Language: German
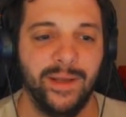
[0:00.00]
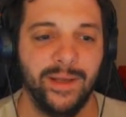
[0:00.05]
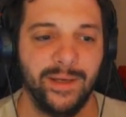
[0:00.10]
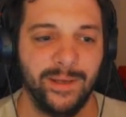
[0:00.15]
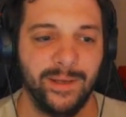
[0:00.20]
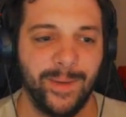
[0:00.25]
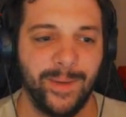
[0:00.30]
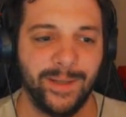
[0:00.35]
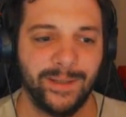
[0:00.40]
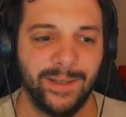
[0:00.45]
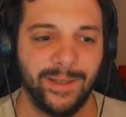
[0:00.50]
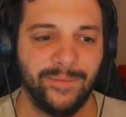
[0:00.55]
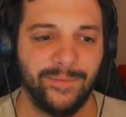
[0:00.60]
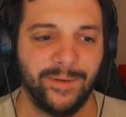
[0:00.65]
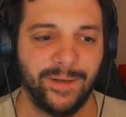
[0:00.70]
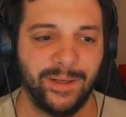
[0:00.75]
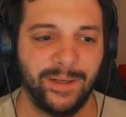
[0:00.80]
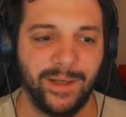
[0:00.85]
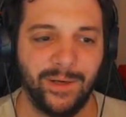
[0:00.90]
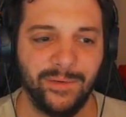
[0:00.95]
Der macht einfach
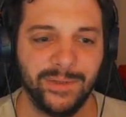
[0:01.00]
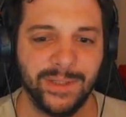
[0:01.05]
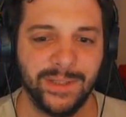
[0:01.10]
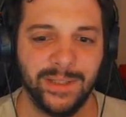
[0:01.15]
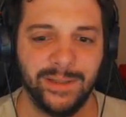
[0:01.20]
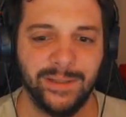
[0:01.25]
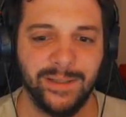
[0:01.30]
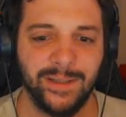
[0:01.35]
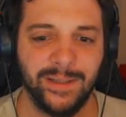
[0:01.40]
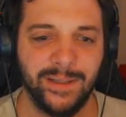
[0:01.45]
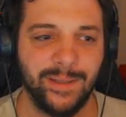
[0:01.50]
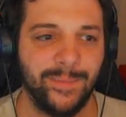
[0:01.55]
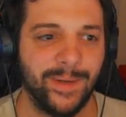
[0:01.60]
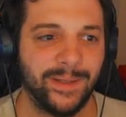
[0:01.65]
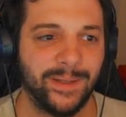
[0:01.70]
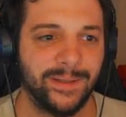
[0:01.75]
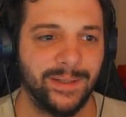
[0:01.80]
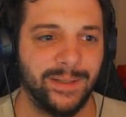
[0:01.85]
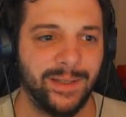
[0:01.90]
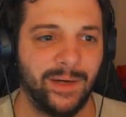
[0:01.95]
genau sein Ding, der
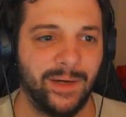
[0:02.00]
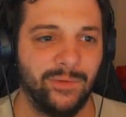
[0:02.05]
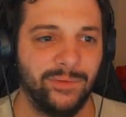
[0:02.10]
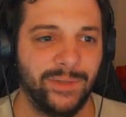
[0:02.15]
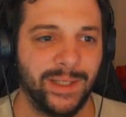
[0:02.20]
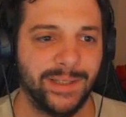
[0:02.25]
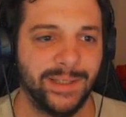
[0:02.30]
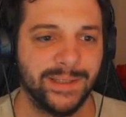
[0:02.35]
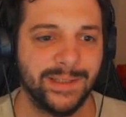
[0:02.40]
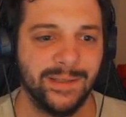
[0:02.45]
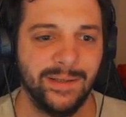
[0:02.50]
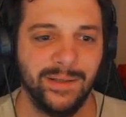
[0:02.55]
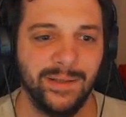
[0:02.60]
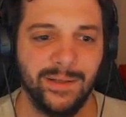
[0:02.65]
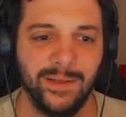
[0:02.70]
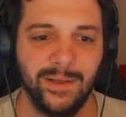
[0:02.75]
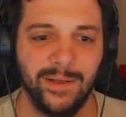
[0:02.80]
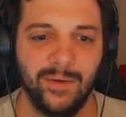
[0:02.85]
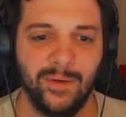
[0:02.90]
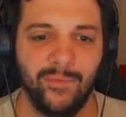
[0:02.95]
macht genau das,
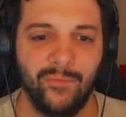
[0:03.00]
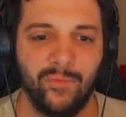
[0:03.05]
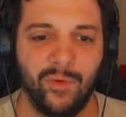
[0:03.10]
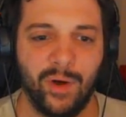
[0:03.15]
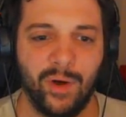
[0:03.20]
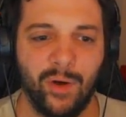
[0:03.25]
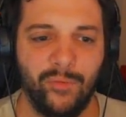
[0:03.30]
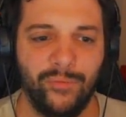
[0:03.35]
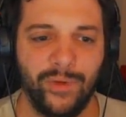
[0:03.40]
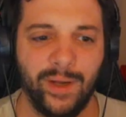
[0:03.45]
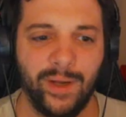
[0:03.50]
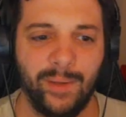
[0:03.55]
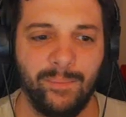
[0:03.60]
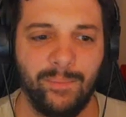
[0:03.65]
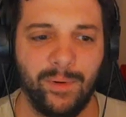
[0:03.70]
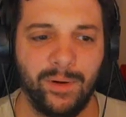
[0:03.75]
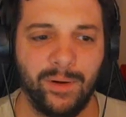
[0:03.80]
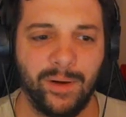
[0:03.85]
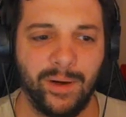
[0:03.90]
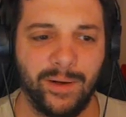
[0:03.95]
worauf er
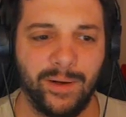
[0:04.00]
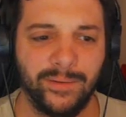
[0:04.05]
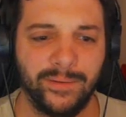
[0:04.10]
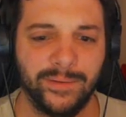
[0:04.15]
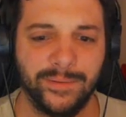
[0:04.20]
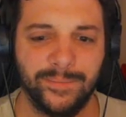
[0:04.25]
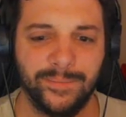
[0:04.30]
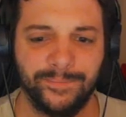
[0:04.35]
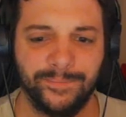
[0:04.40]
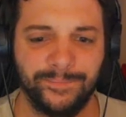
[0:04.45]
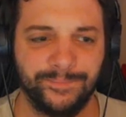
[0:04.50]
Bock hat.